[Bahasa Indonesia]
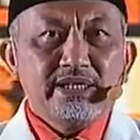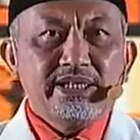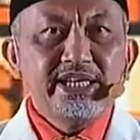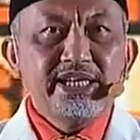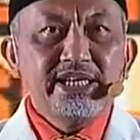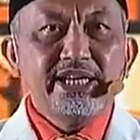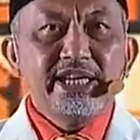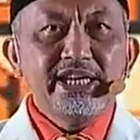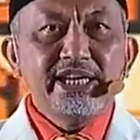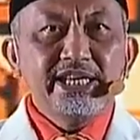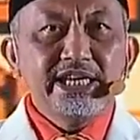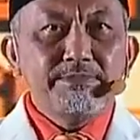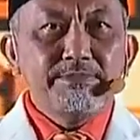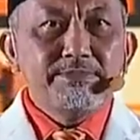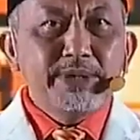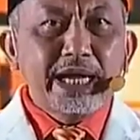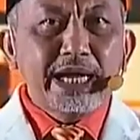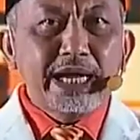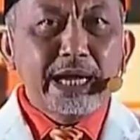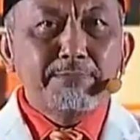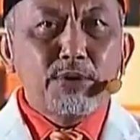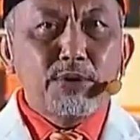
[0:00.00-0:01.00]
Tingginya
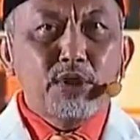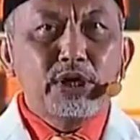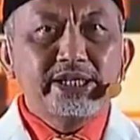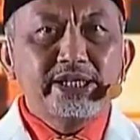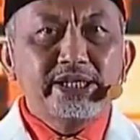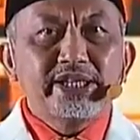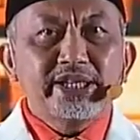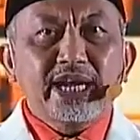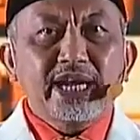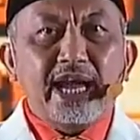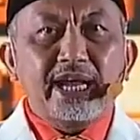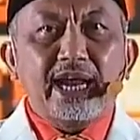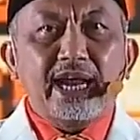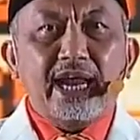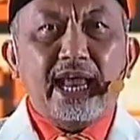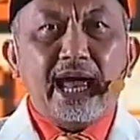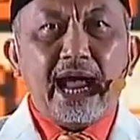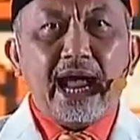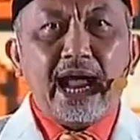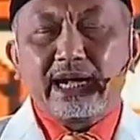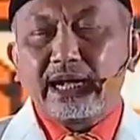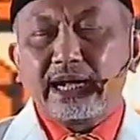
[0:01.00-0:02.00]
biaya politik
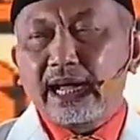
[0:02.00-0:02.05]
adalah